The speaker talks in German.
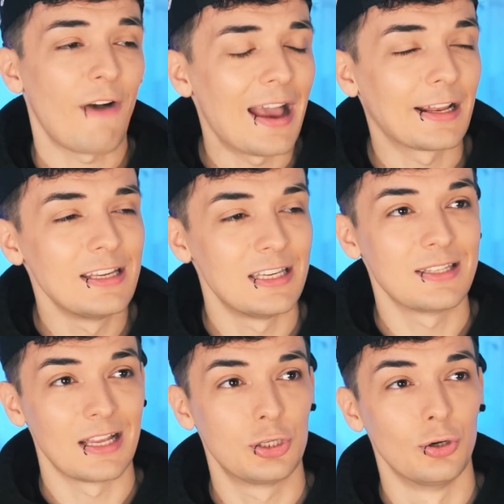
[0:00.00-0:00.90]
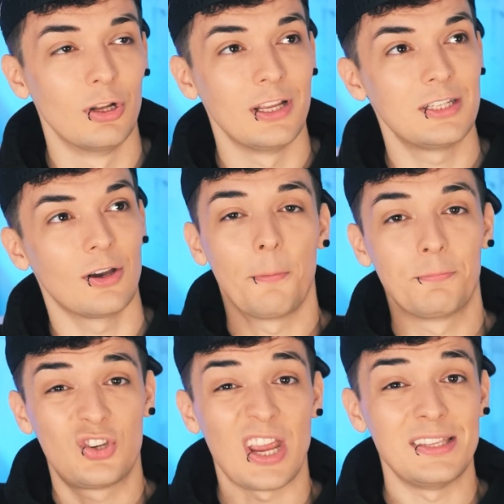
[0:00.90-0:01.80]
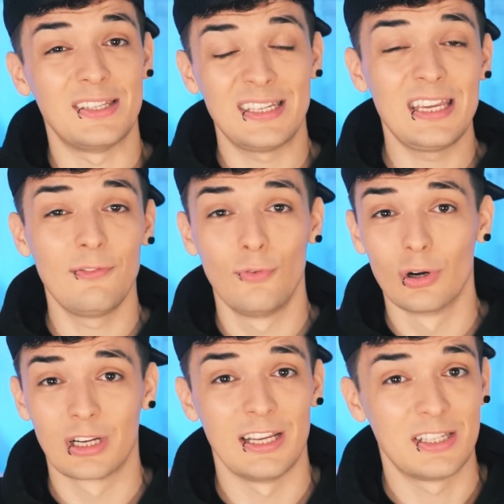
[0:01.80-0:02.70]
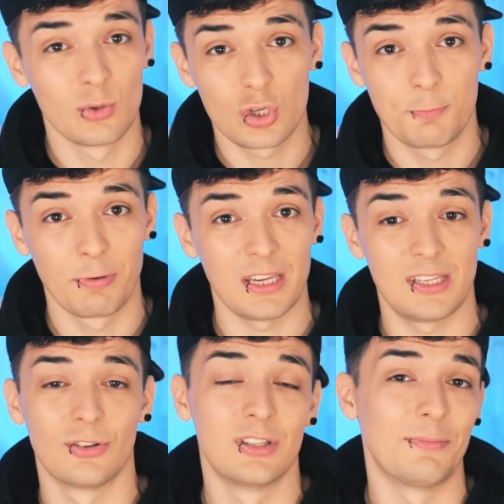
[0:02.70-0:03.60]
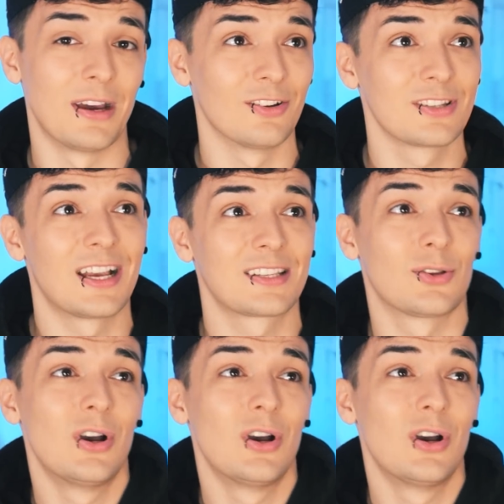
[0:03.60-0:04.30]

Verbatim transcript: Fraglich ist natürlich, ob Gen Z wirklich so spricht und immer noch sagt